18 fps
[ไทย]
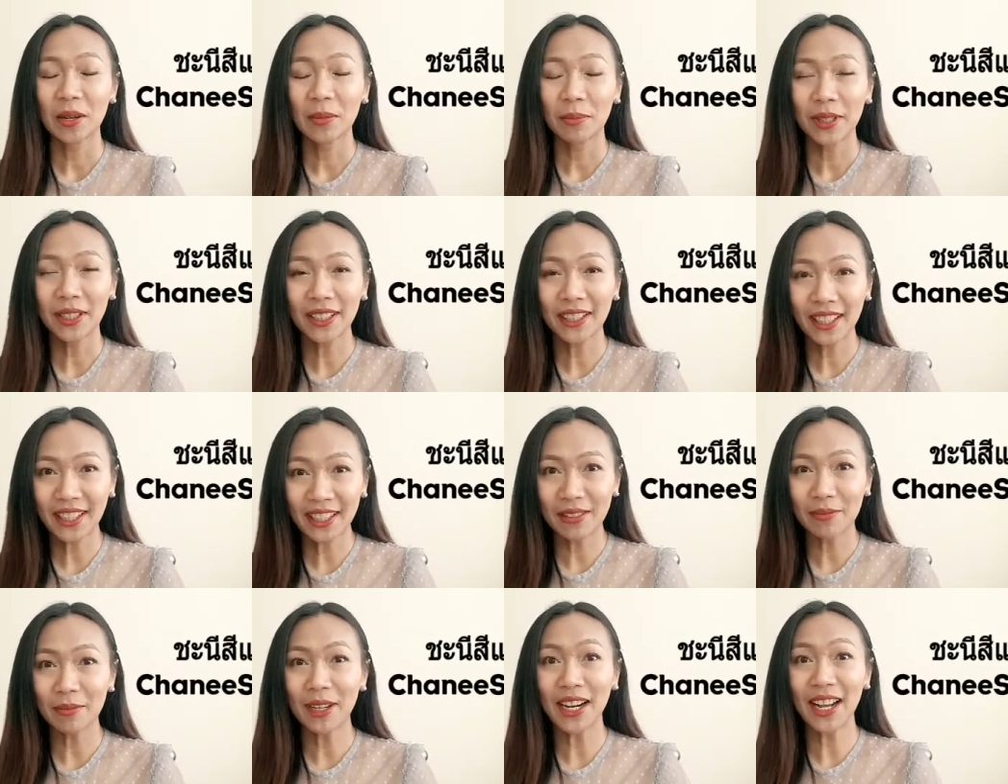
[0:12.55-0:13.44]
เป็นยังไงกั
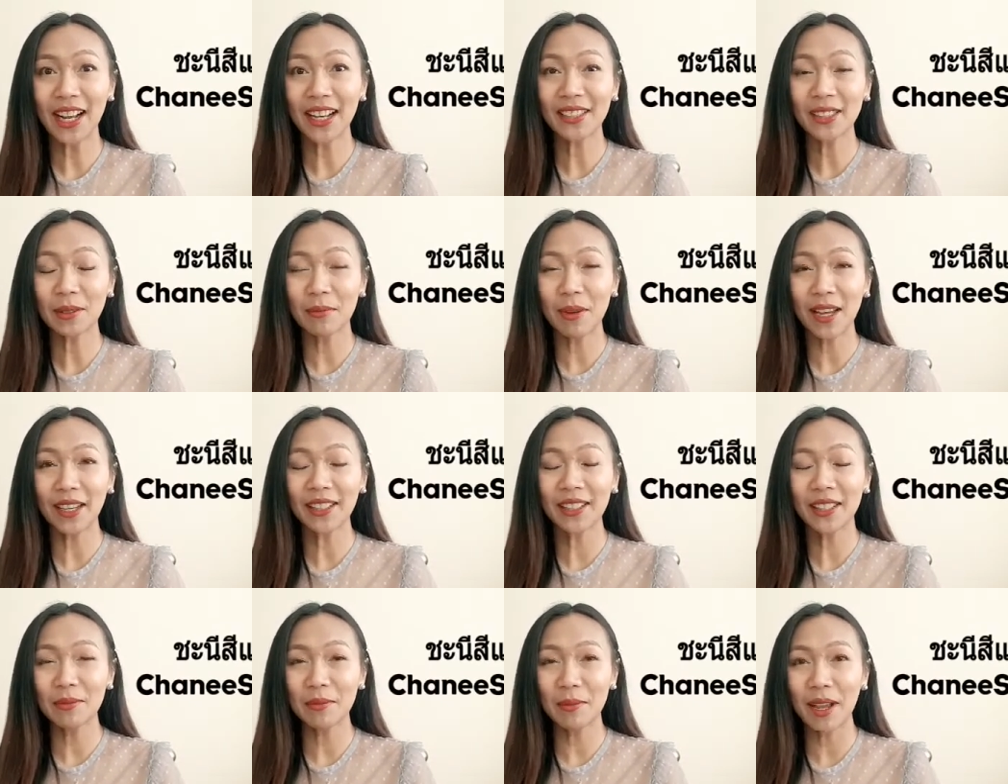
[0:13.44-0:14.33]
นบ้างคะ สบาย
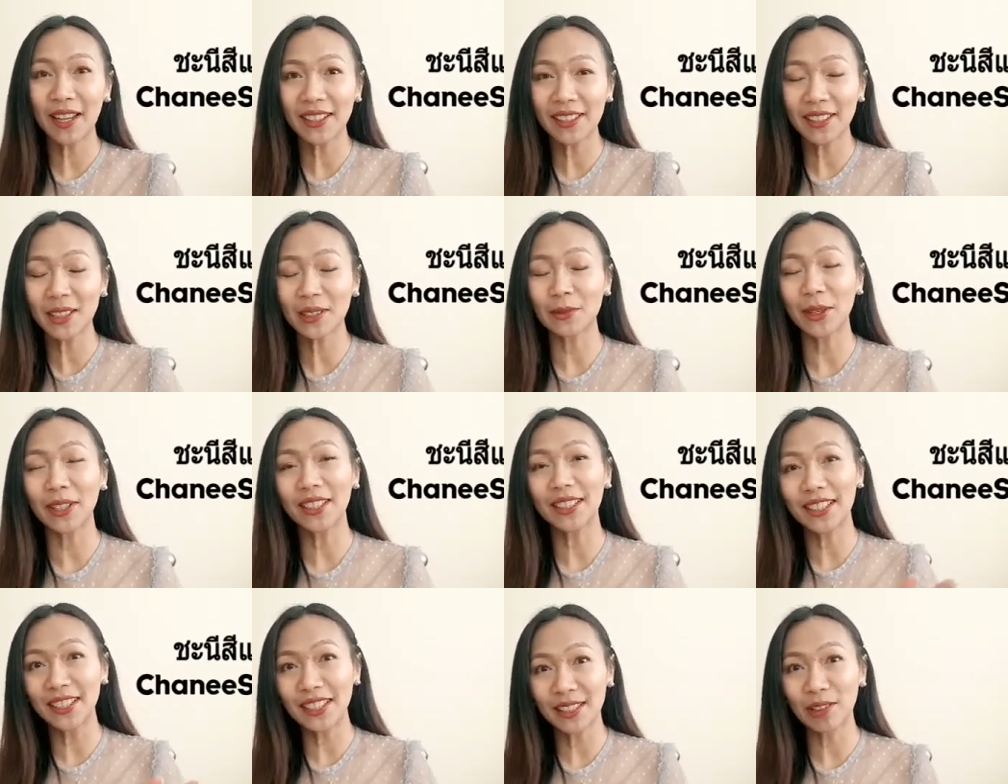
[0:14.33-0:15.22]
ดีไหม สวัส
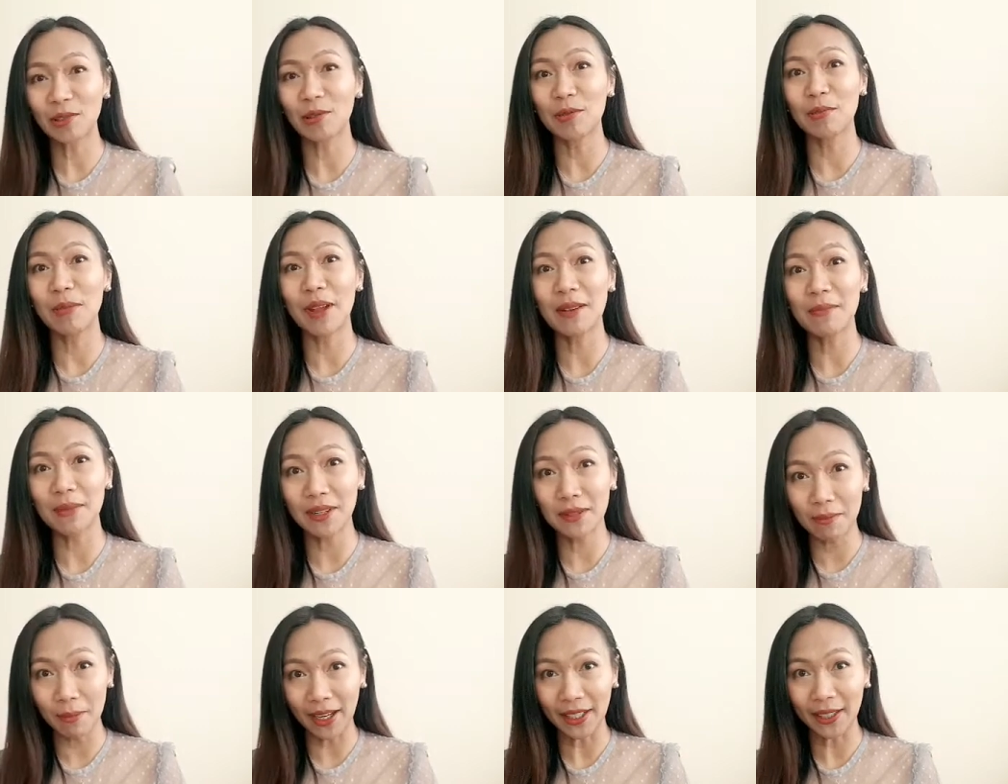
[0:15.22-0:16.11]
ดีคุณแม่มือ
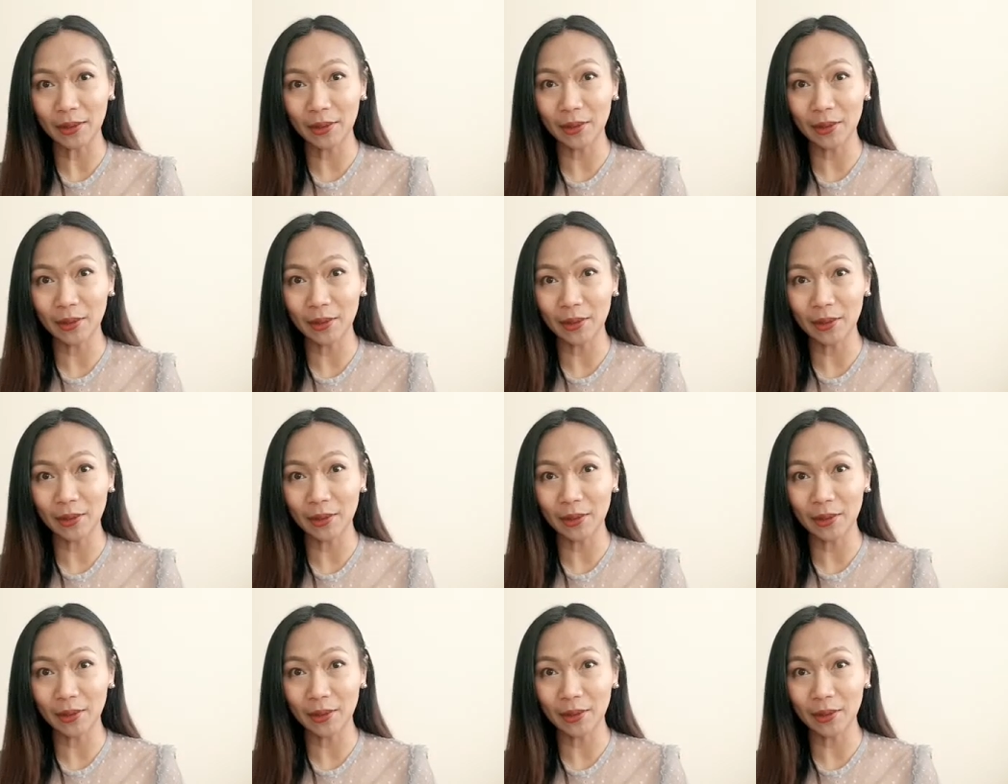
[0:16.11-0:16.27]
ใหม่